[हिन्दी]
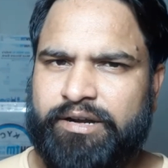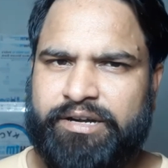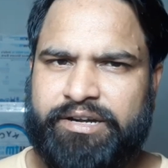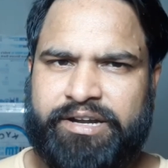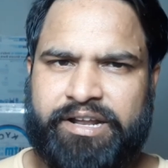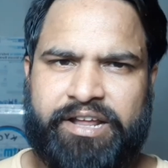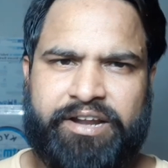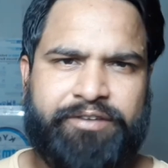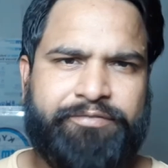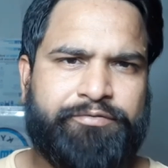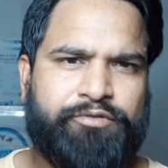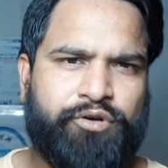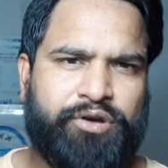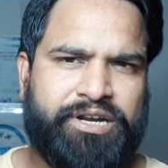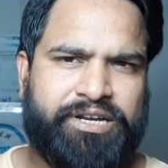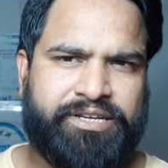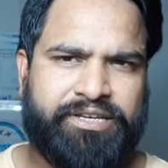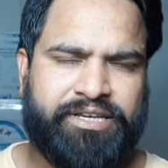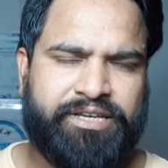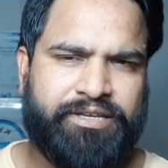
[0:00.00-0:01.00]
टेरिफ
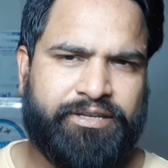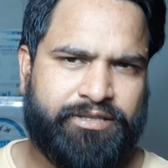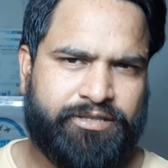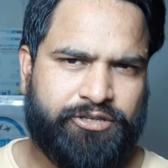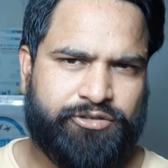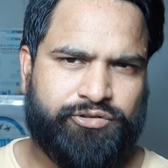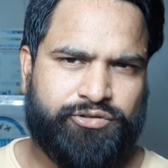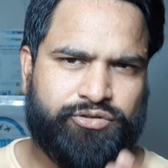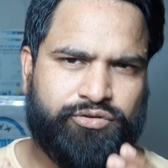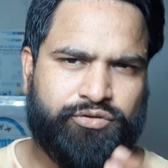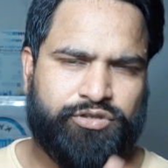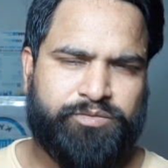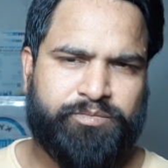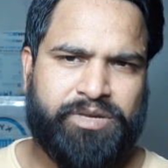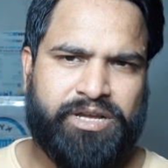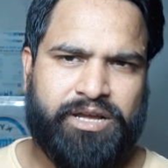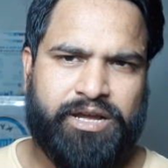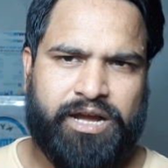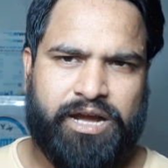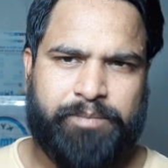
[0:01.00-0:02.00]
कॉलिंग की तो दोस्तों
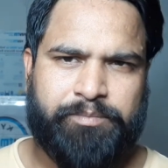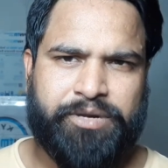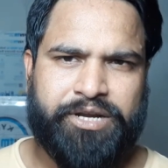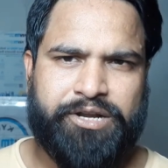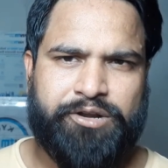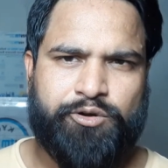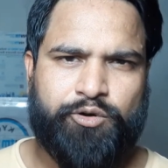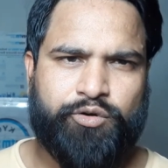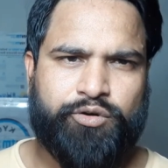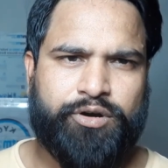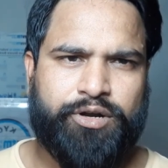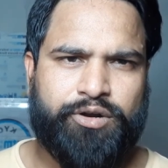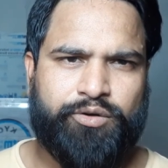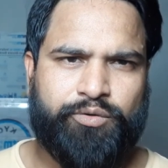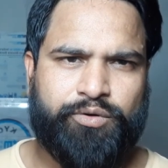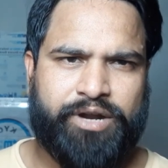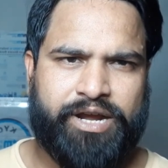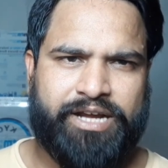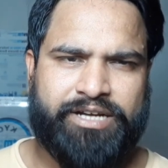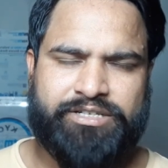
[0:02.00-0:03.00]
इसमें आपकी लोकल
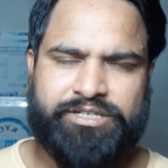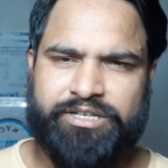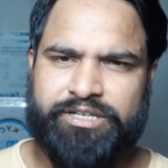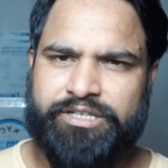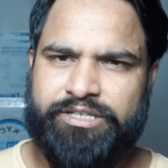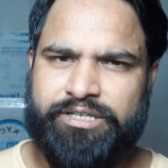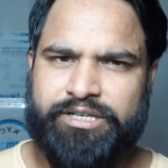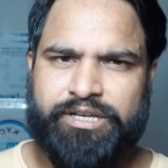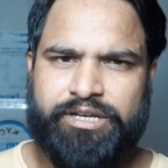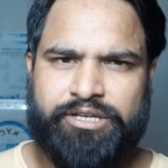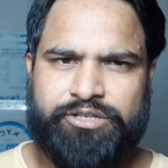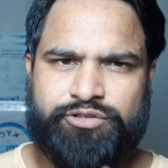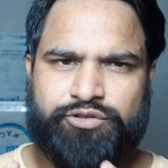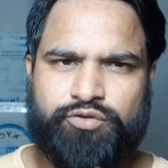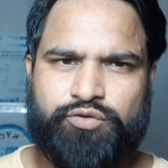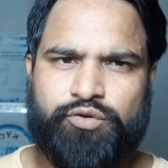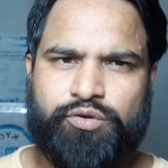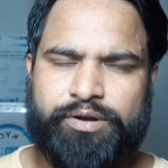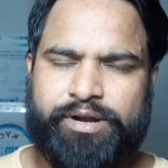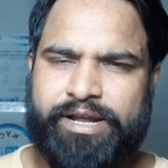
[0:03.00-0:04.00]
और एस जो
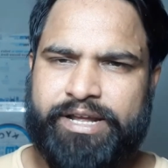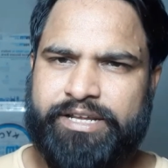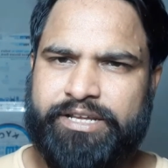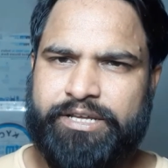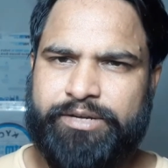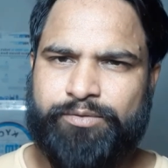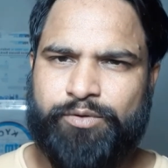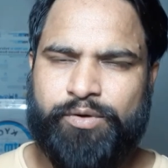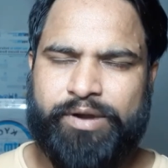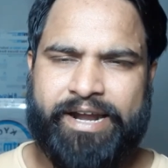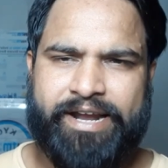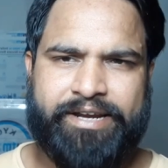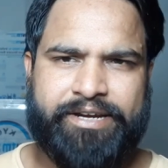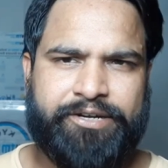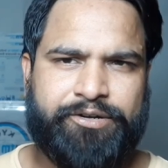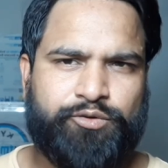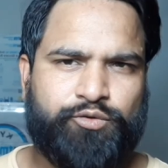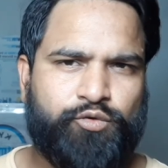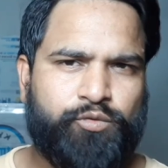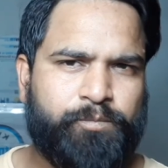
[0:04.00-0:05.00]
कॉल रहेगी वो रहेगी
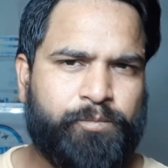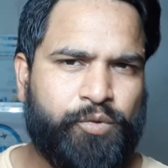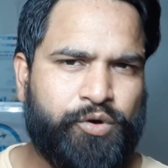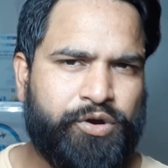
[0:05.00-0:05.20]
टू